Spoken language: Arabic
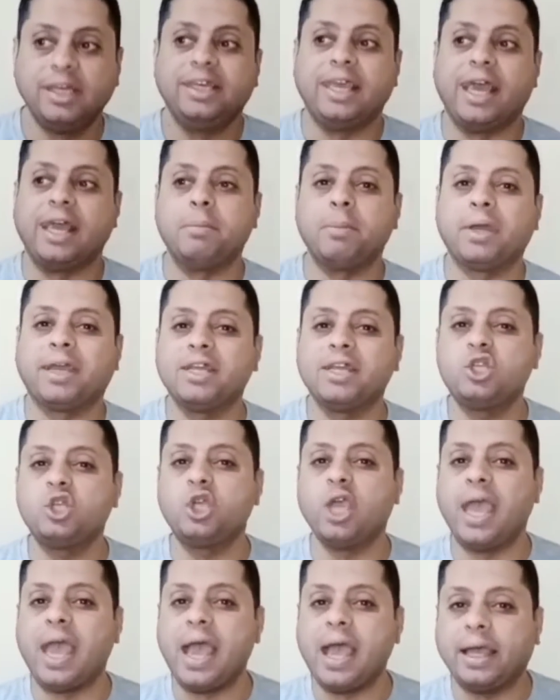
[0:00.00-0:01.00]
يعني ما
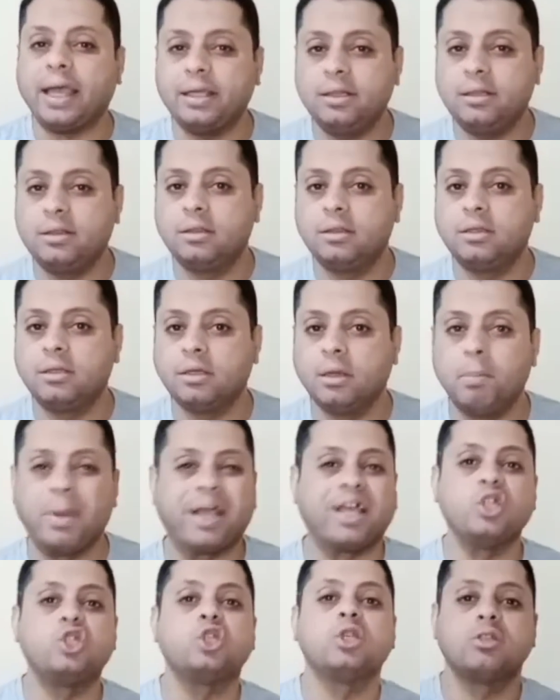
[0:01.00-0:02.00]
كانش قاعد ما
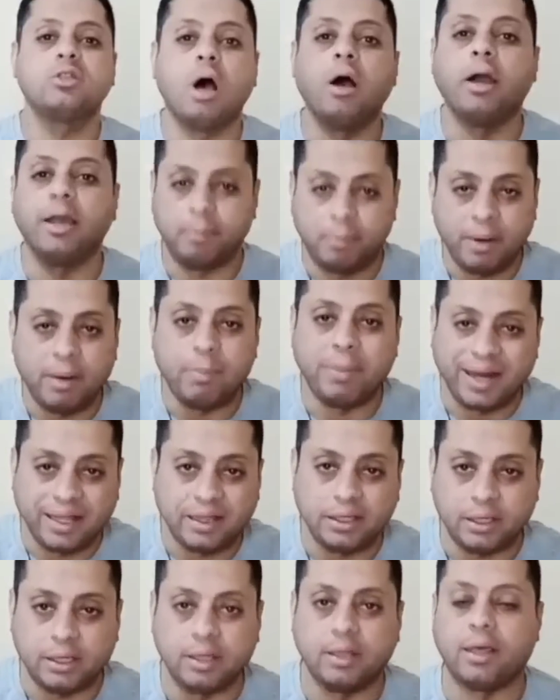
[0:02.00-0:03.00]
كانش ظاهر
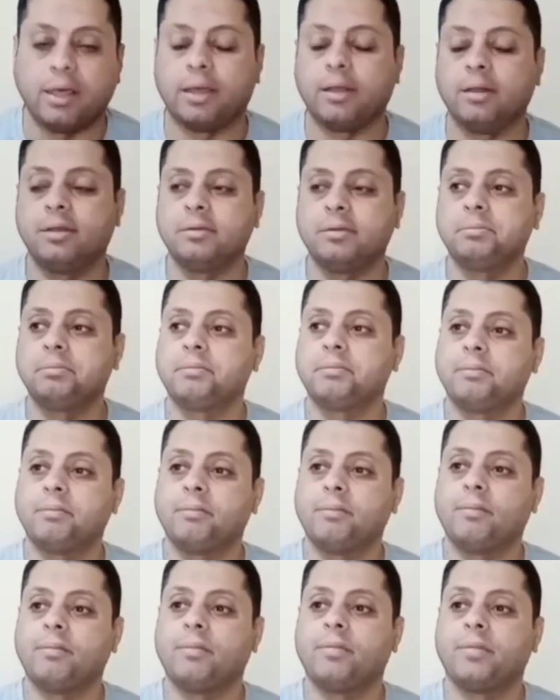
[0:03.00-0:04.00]
بالبلدي كده يعني
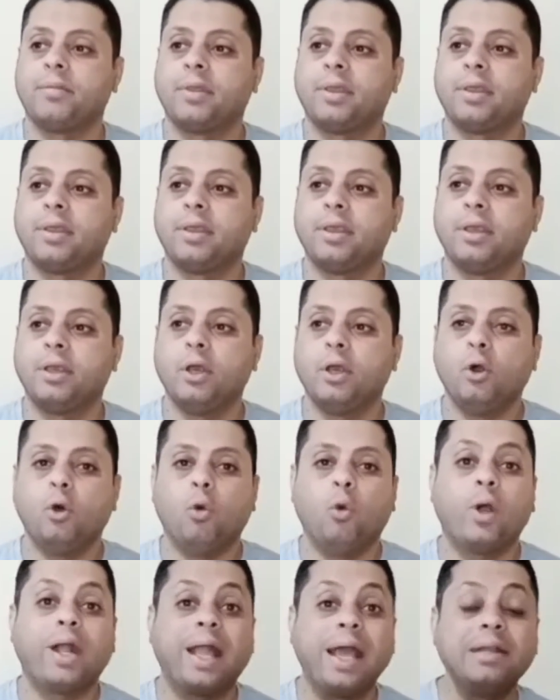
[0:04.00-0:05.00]

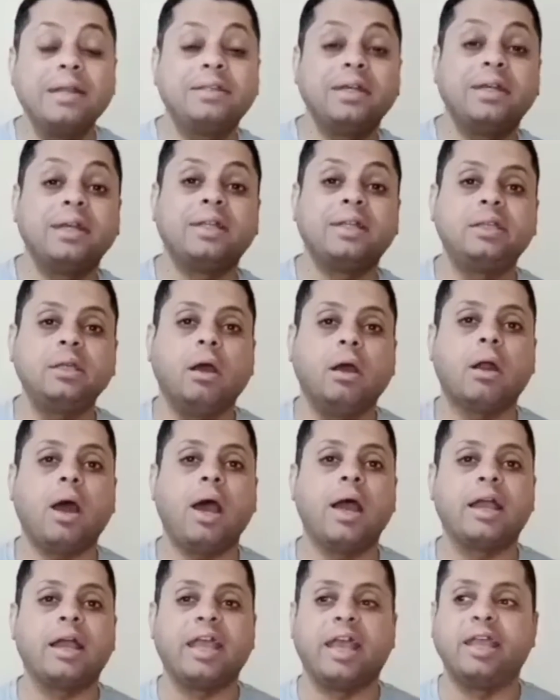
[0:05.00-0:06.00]
وكانت النتيجه
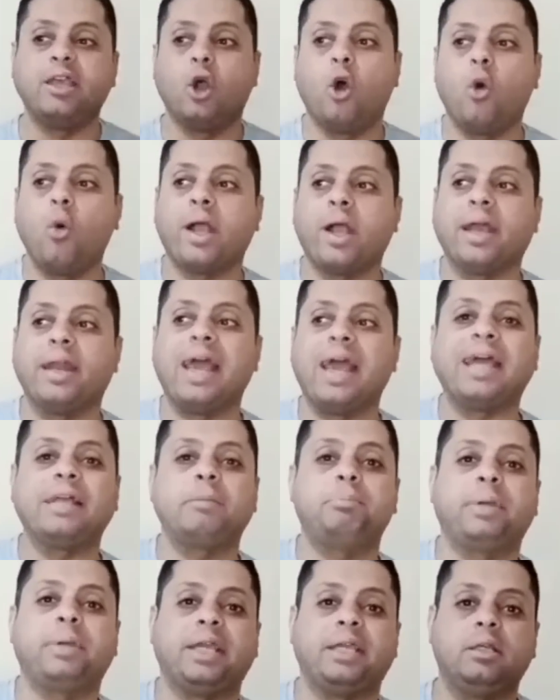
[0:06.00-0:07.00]
راحه جايه هو كان
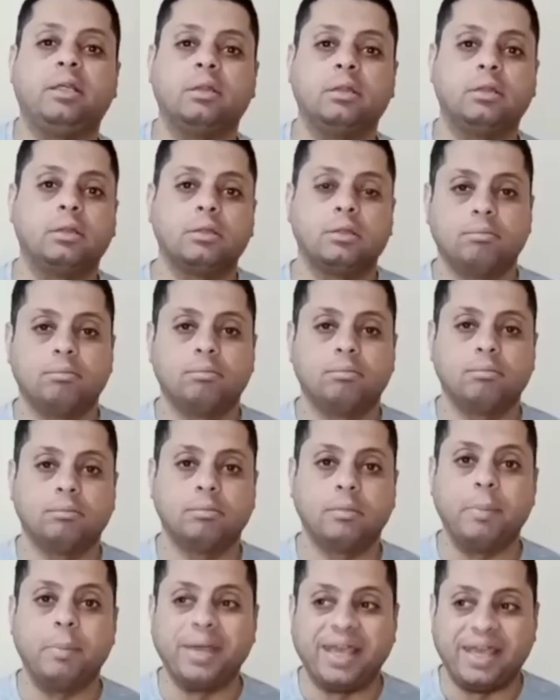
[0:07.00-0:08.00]
قاعد بعيد
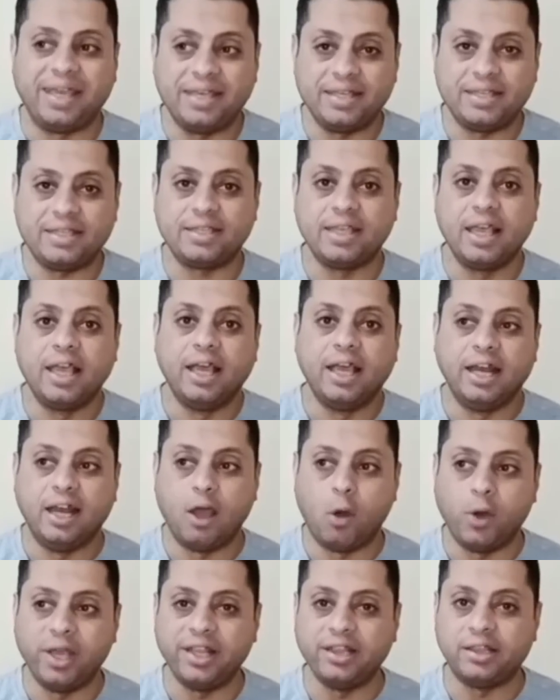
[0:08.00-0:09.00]
بحيث
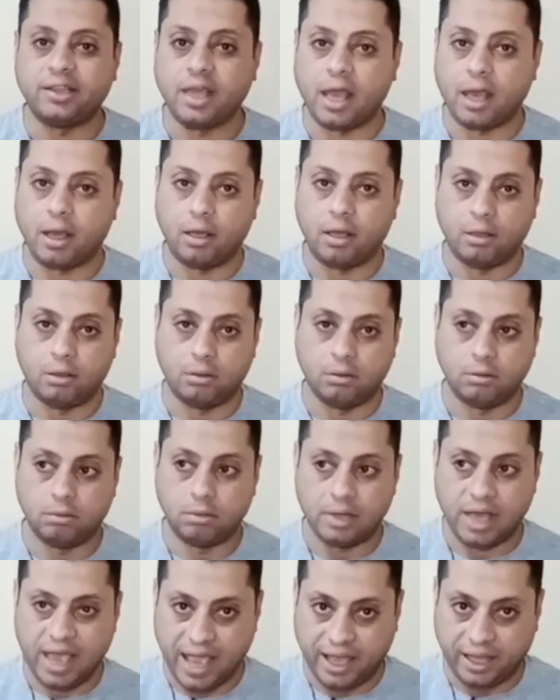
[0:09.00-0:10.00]
لو انت
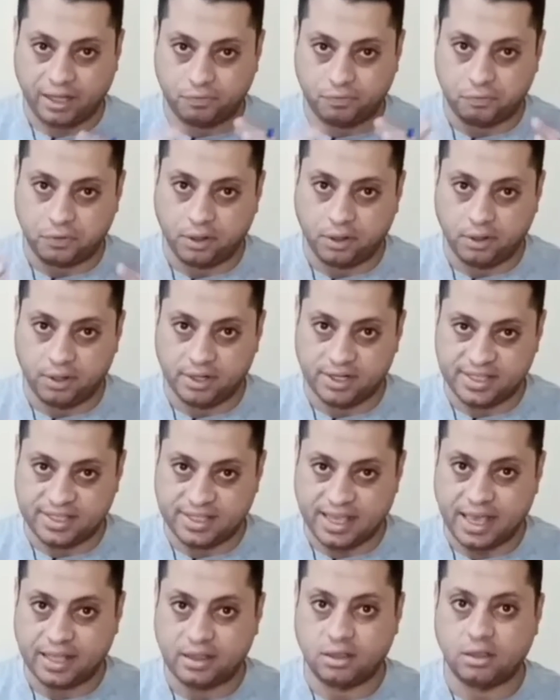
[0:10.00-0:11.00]
قاعد في
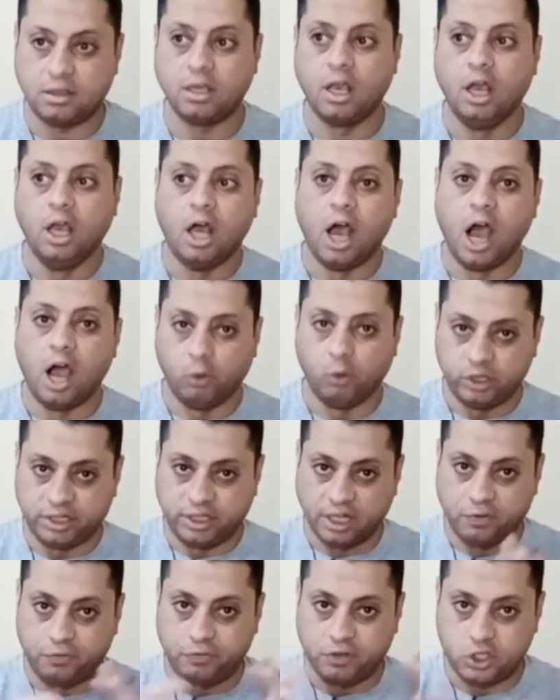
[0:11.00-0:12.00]
الاستاد او
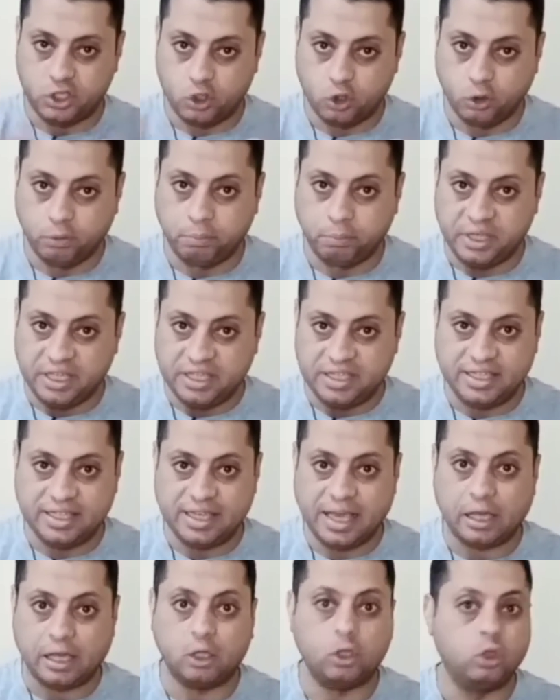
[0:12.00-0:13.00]
التلفزيون
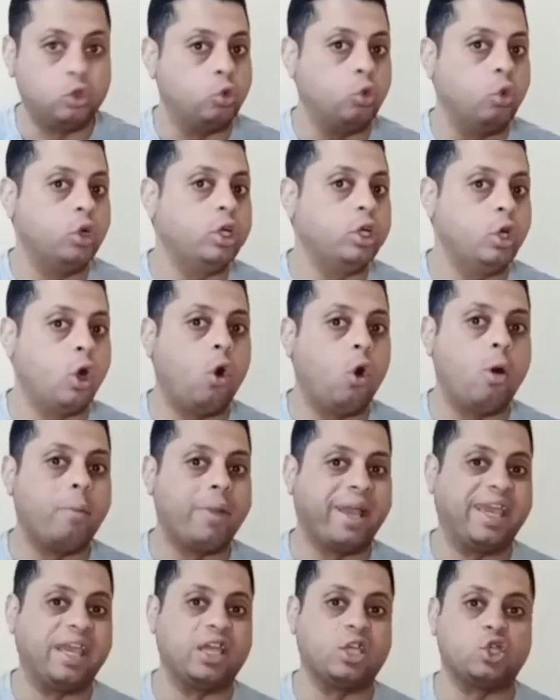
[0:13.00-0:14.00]
بيذيع تقول ان هو
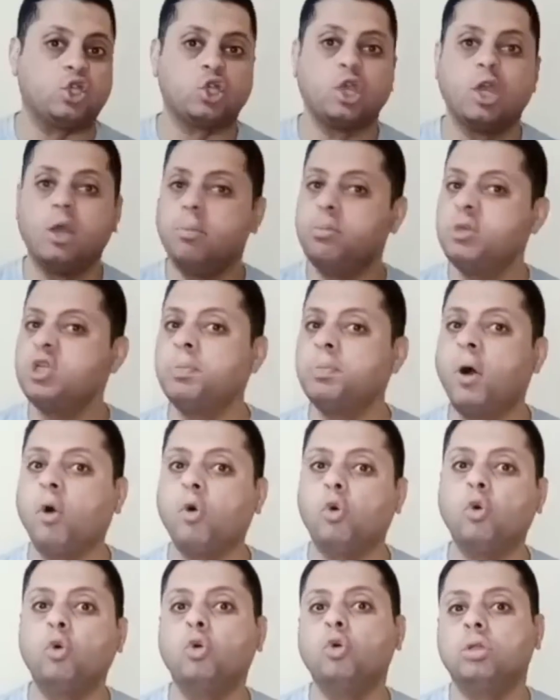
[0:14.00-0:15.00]
ما جاش مش
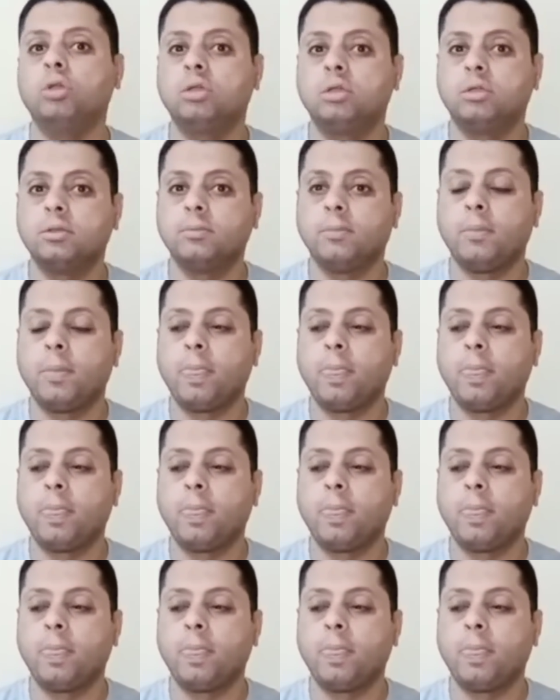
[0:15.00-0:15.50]
موجود